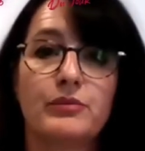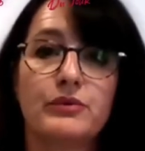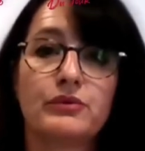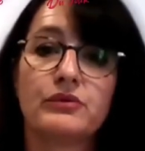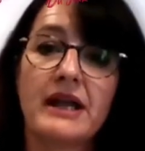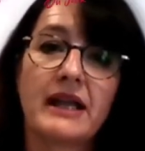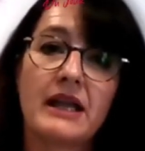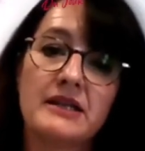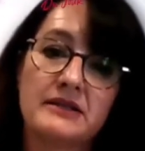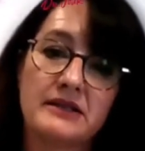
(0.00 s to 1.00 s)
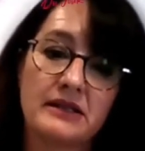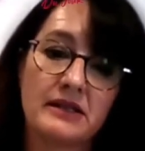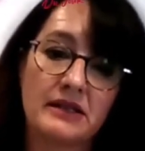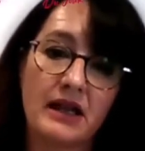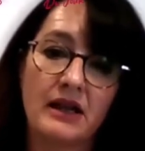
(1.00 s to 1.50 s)
plutôt de la
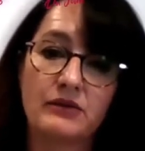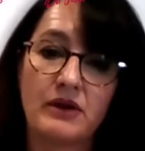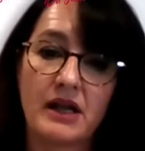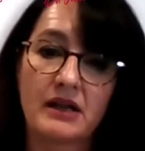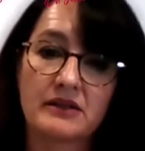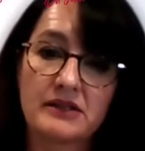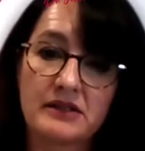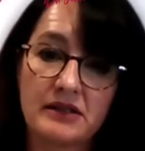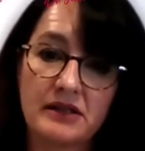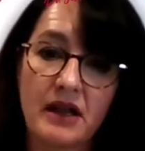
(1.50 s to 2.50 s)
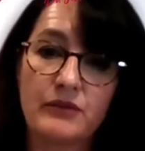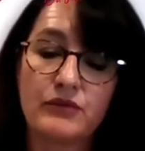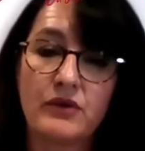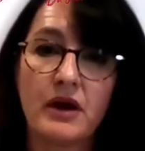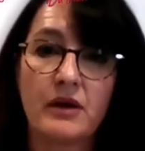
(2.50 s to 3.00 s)
qualité à de la quantité,
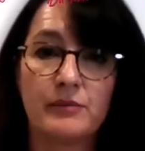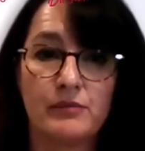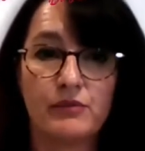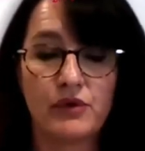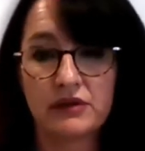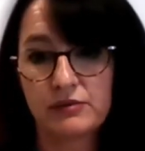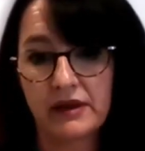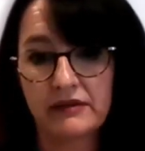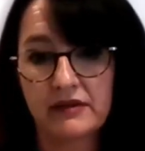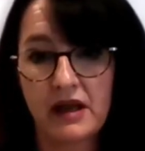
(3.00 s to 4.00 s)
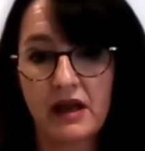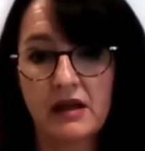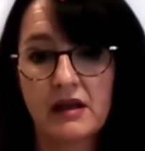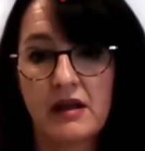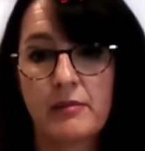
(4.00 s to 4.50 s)
avoir moins de
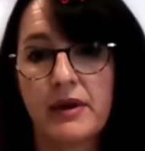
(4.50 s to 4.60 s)
mandats,